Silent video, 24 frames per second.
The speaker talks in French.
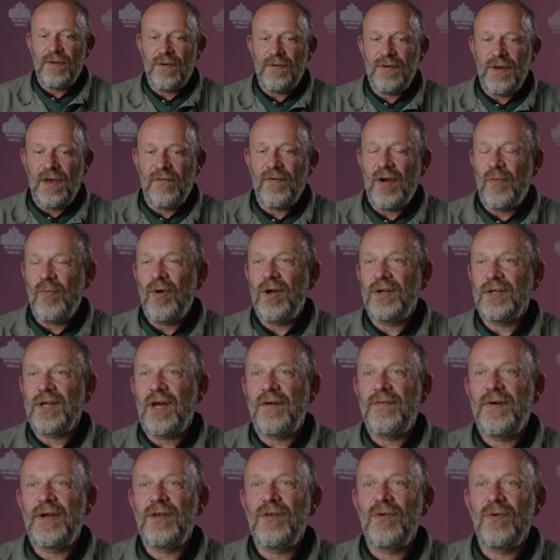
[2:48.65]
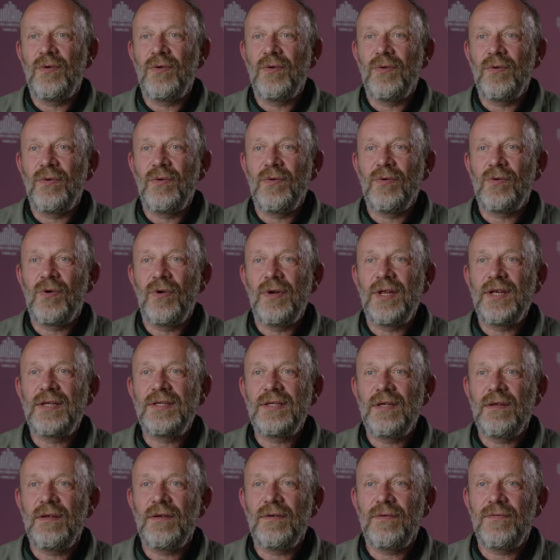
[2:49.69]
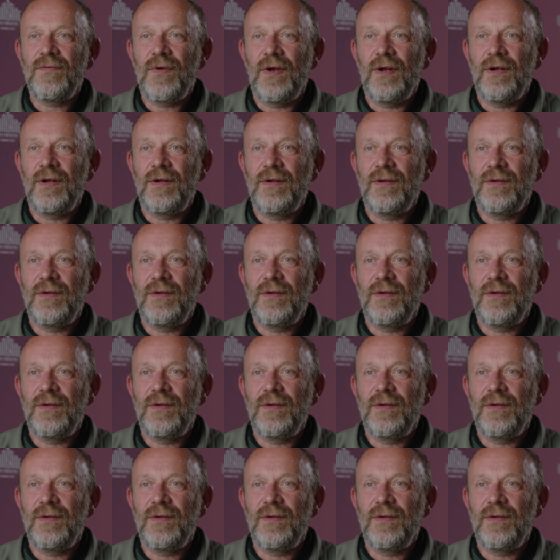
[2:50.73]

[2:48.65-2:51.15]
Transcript: Il y a vraiment un travail collectif, enfin,